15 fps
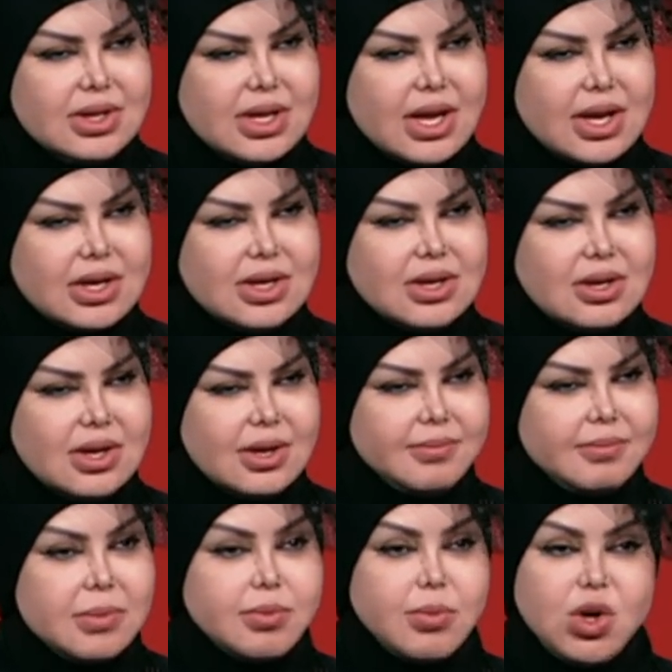يعني
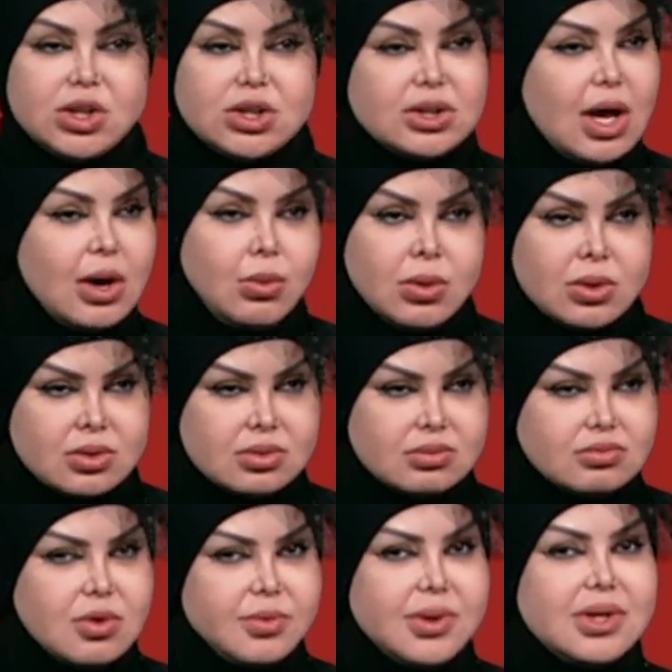ممكن تتعور
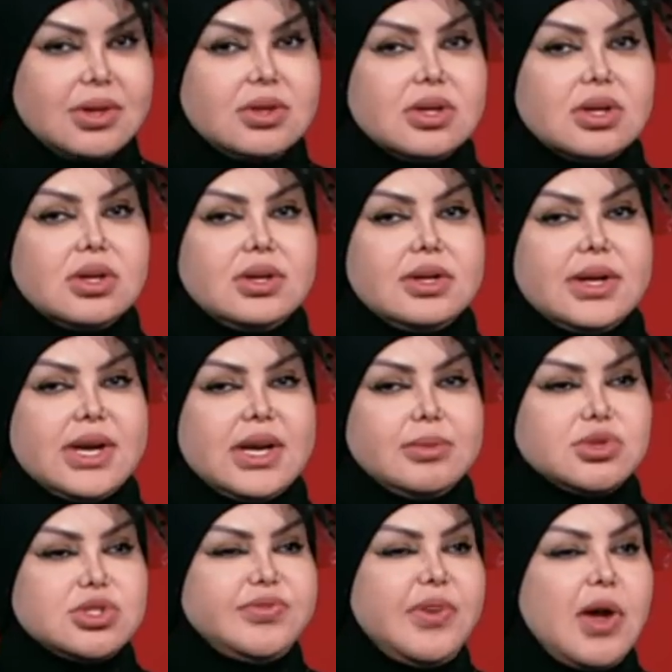ممكن ت...
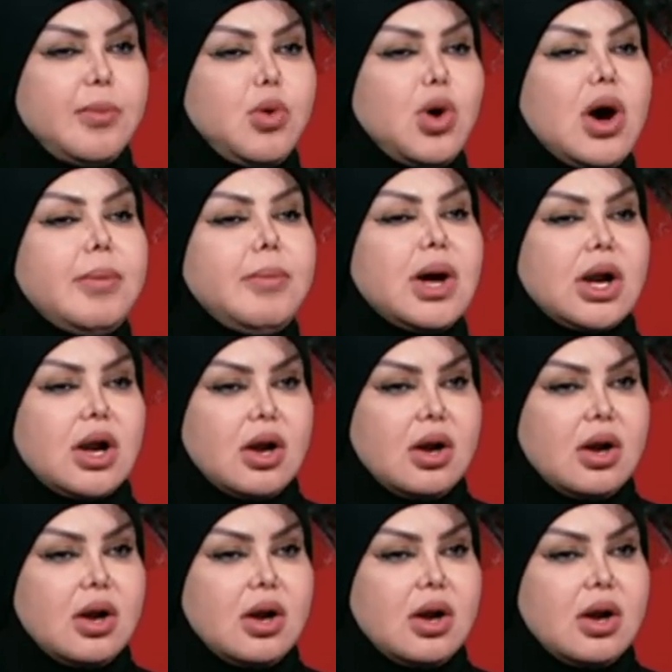يعني بص فيها مغامره